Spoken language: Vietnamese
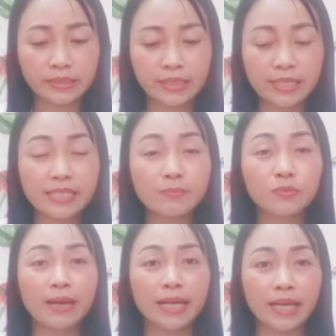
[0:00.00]
đang xem
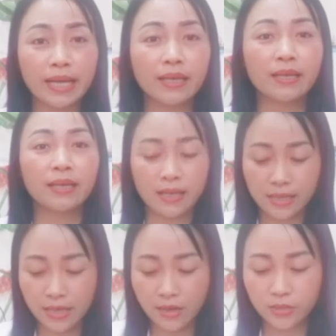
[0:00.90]
tụ bài này
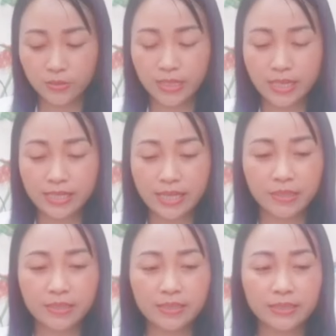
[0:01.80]
thế còn chúng ta
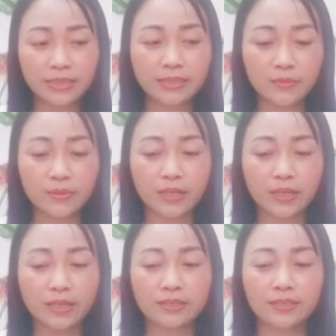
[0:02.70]
xem cái trường năng lượng
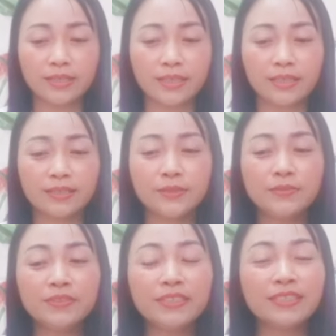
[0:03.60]
của ờ,
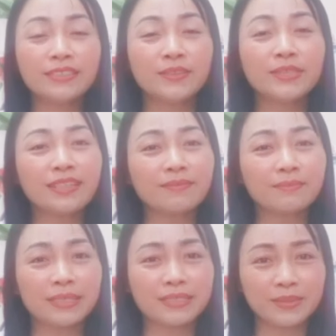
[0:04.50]
đối phương đối
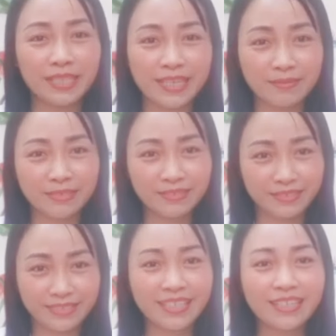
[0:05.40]
tượng mà chúng ta đang
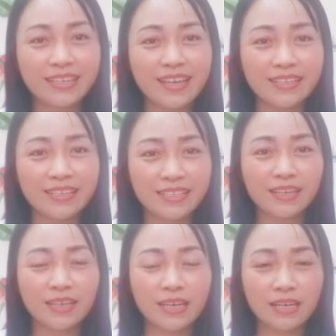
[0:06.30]
đang nghĩ đến
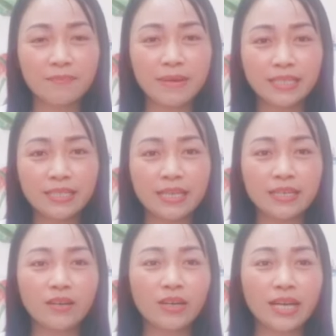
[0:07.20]
nhé các bạn nghĩ
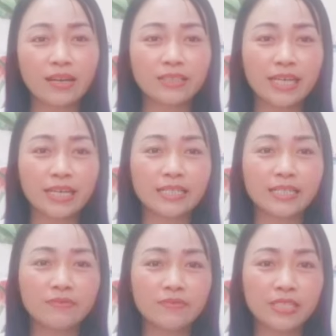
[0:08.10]
đến đó là có thể là
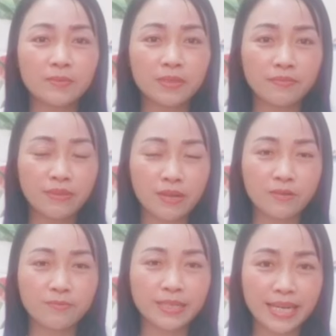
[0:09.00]
người chồng người vợ
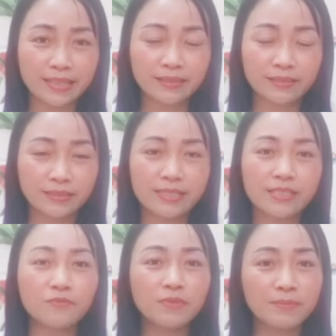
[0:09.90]
của mình đang
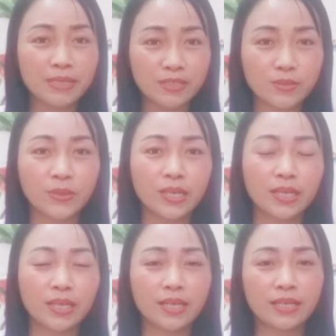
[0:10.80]
đang sống với mình rồi
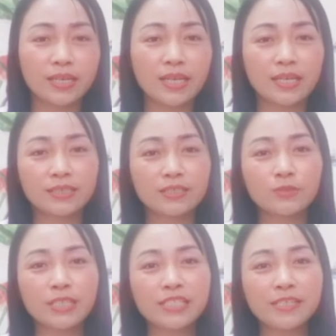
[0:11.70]
Đấy.
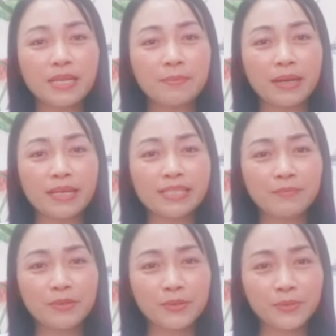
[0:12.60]
chúng ta chiêm nghiệm lại
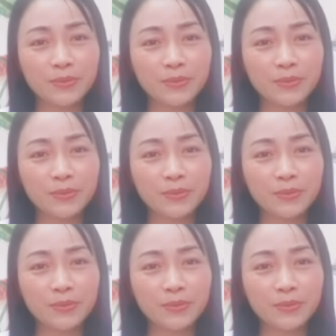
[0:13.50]
xem có đúng